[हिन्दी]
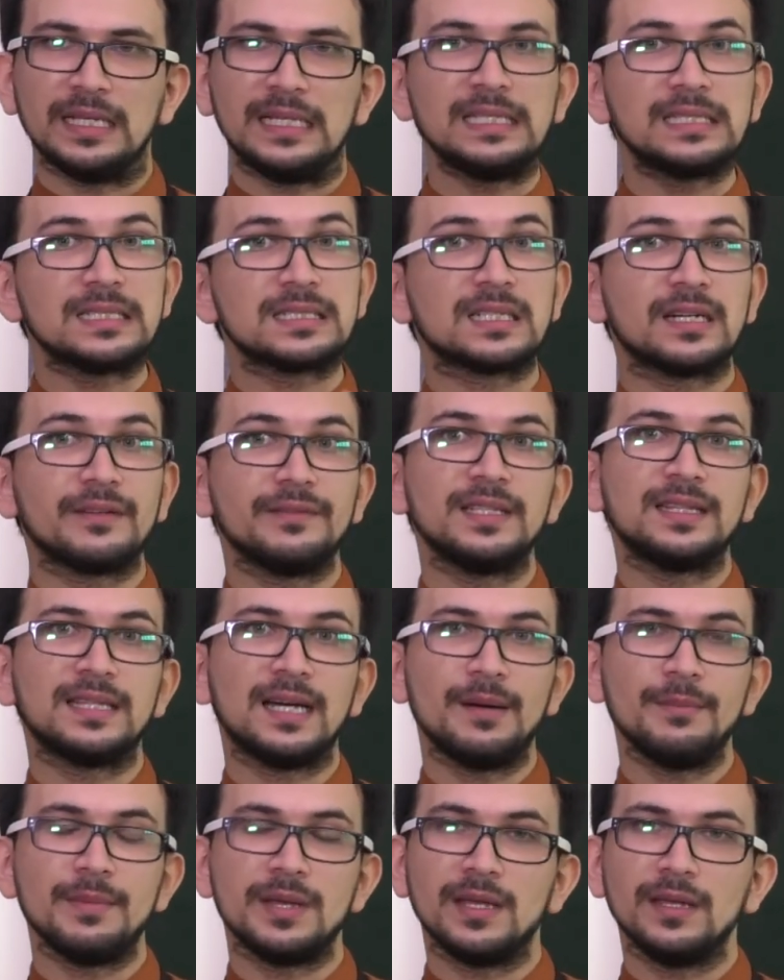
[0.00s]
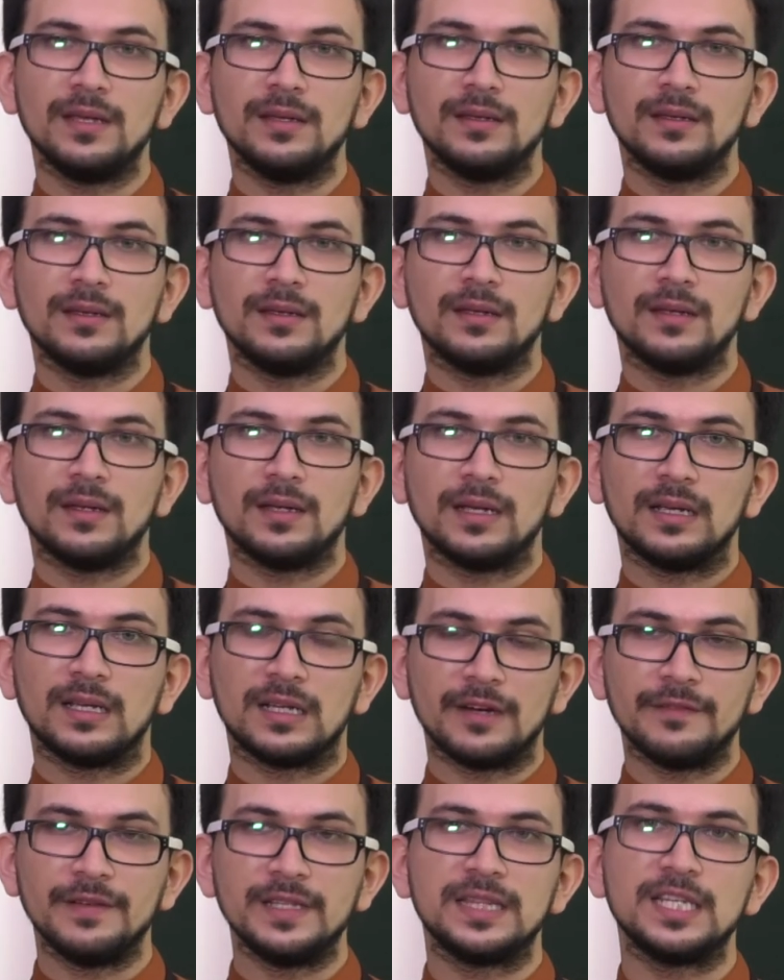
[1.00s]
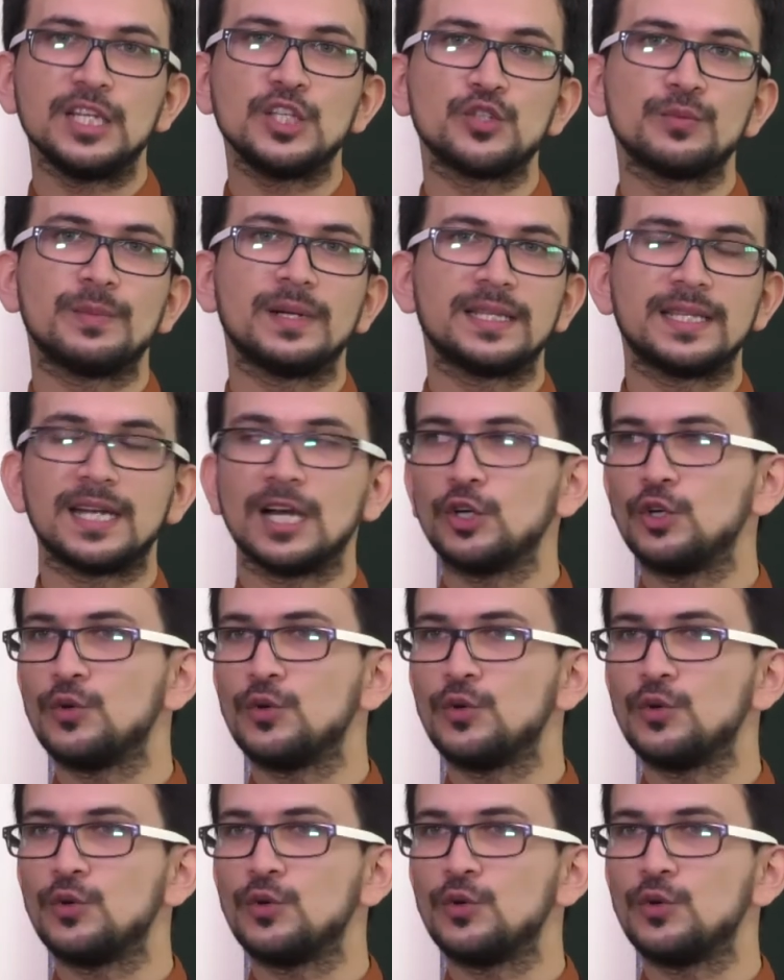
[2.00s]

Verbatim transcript: इस कविता में कवित्री सुभद्रा